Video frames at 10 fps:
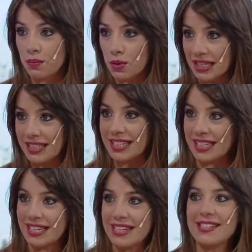opuestas,
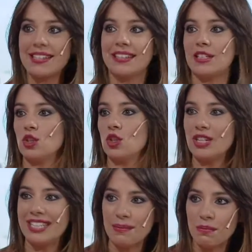que es todo
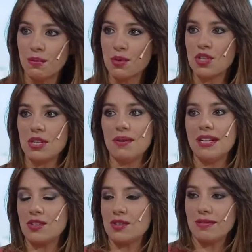el tiempo
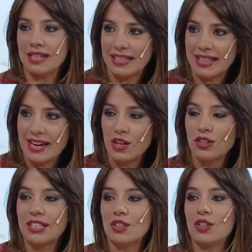posible estar en
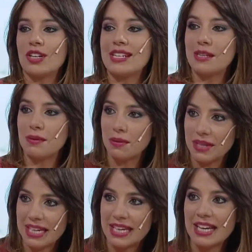contacto con ese
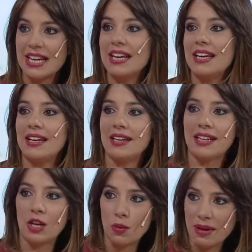bebé, eh,
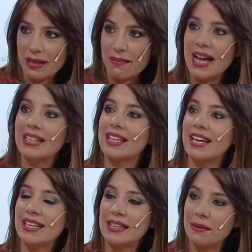que coma
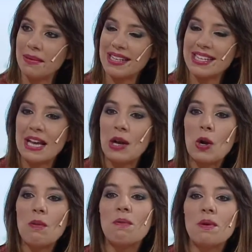demanda y demás.
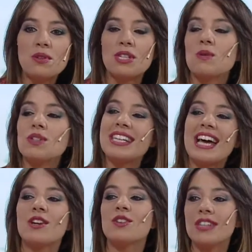¿Cómo podemos
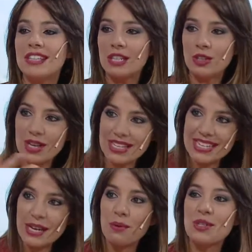escucharnos entre entre todas
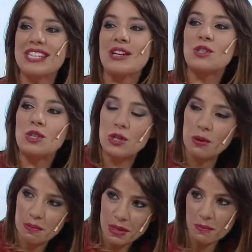esas voces a
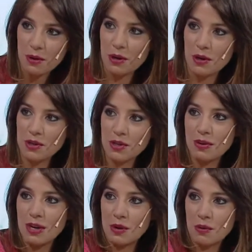nosotros mismos, ¿no?
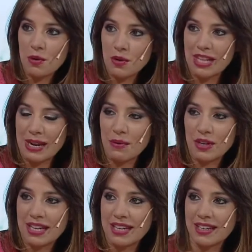Sobre cómo
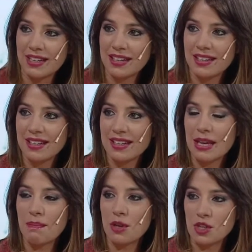tenemos que,
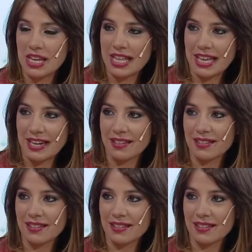que proceder.